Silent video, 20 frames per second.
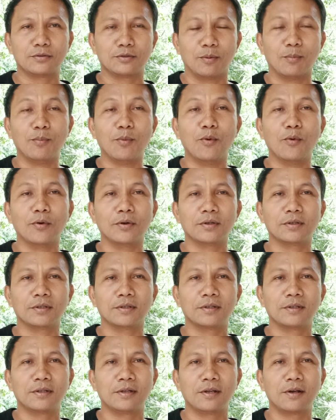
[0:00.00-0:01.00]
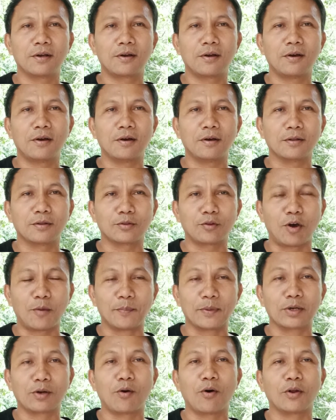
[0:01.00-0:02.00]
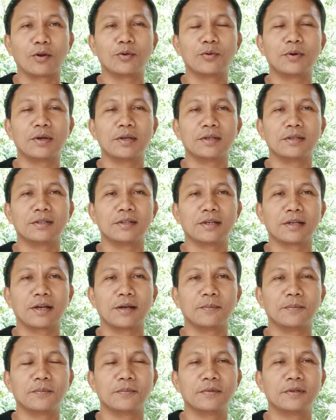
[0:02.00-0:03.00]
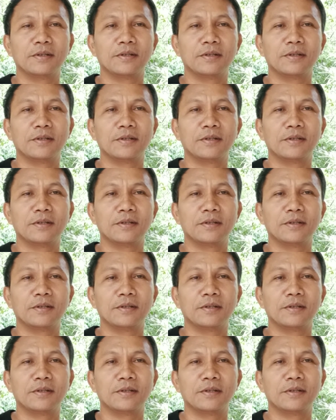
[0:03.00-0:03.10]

สมบูรณ์แล้วก็ตอบเป็นกรด้วยนะครับ